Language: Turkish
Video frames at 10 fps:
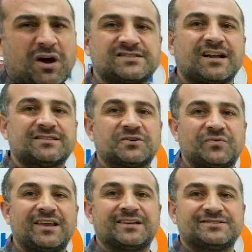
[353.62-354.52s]
azalttık
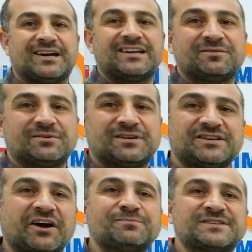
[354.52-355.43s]
falan yani e,
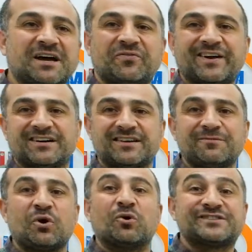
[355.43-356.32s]
yarım sayfaya
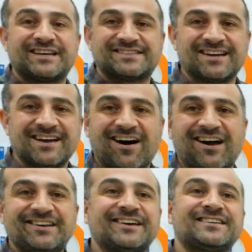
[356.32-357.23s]
kadar bir özet
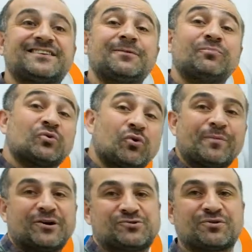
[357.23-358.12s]
haline getirip
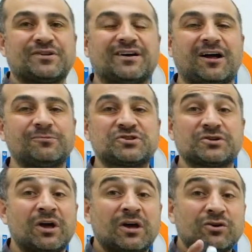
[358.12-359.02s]
koymak zorunda
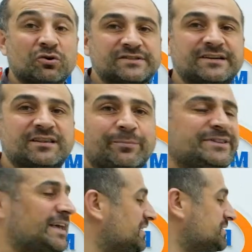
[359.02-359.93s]
kalmıştık. Yoksa kitabın
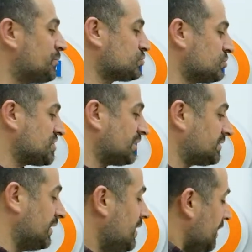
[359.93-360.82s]
dengesi
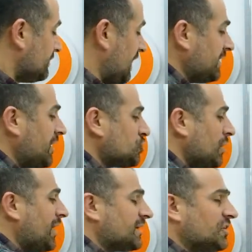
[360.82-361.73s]
bozulacaktı. Dengeyi
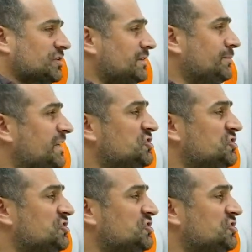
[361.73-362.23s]
şöyle açıklayayım bile